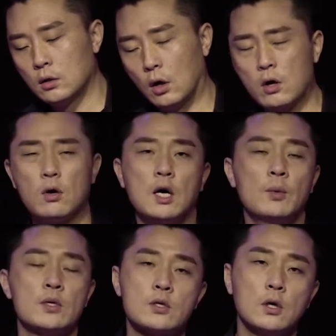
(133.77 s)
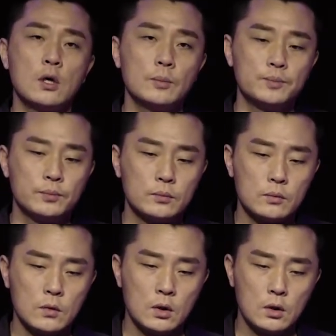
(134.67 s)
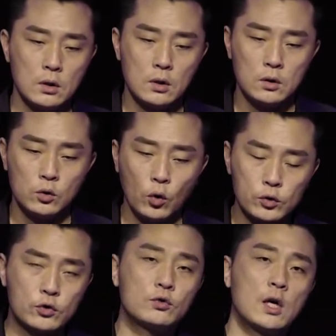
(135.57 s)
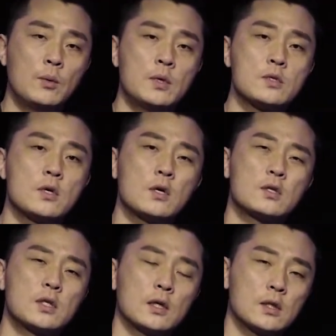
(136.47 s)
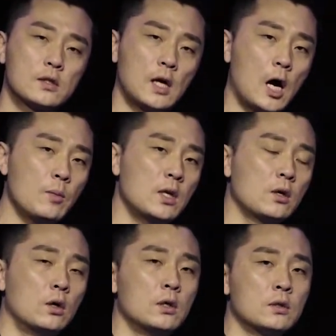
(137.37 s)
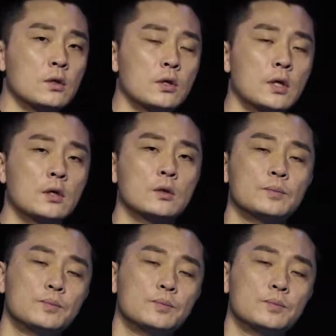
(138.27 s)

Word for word: 걸어가면서 노숙을 하면서 장작 3일이 걸리는 거리예요.